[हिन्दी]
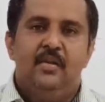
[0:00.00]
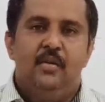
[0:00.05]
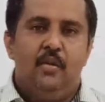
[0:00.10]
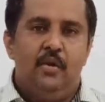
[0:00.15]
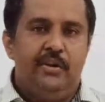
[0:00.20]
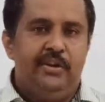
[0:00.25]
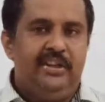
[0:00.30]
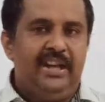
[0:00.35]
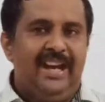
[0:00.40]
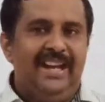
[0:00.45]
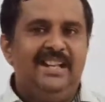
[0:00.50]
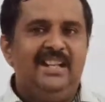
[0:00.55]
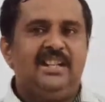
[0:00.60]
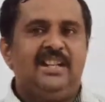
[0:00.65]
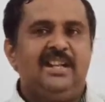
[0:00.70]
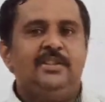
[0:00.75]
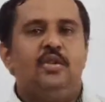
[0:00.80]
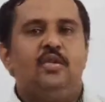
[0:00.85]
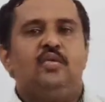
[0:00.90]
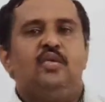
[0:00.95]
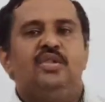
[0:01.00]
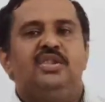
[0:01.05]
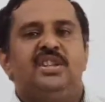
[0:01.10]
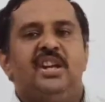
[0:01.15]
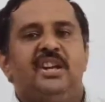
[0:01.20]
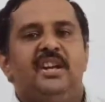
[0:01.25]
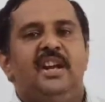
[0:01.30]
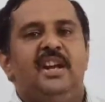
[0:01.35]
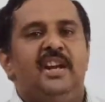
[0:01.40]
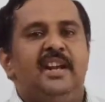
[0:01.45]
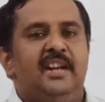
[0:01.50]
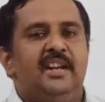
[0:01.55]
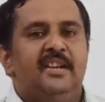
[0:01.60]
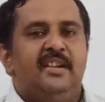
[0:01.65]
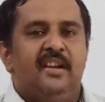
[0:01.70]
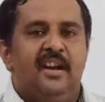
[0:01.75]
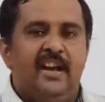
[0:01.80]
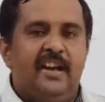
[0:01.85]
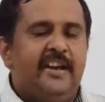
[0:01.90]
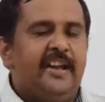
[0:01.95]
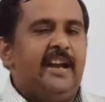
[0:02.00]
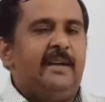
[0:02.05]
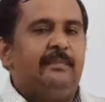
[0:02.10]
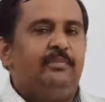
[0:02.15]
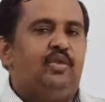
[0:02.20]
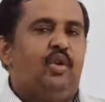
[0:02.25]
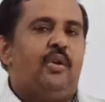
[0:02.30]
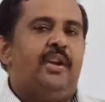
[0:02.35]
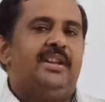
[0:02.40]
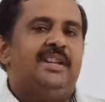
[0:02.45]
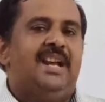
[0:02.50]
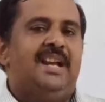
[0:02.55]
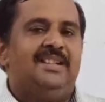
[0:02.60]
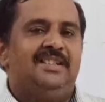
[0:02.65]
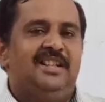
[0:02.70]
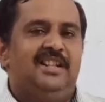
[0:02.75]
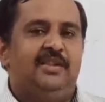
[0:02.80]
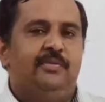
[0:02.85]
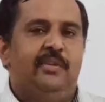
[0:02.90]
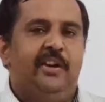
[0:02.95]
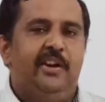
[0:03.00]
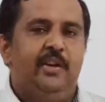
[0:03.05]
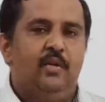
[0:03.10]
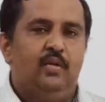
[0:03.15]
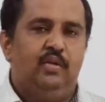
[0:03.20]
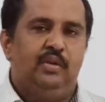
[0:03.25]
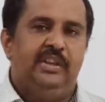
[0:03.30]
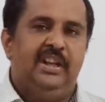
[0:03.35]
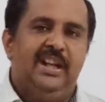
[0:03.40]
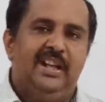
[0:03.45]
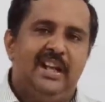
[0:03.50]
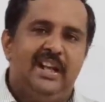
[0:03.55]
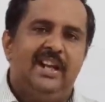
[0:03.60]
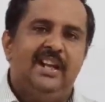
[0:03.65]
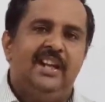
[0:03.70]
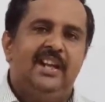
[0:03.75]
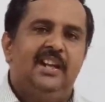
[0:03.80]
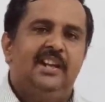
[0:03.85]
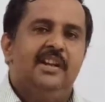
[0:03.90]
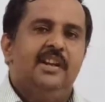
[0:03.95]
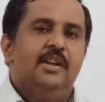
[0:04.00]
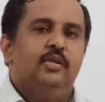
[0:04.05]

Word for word: और डाइस का जो क्वेश्चन है अगर आप थोड़ा ध्यान से इस वीडियो को देखेंगे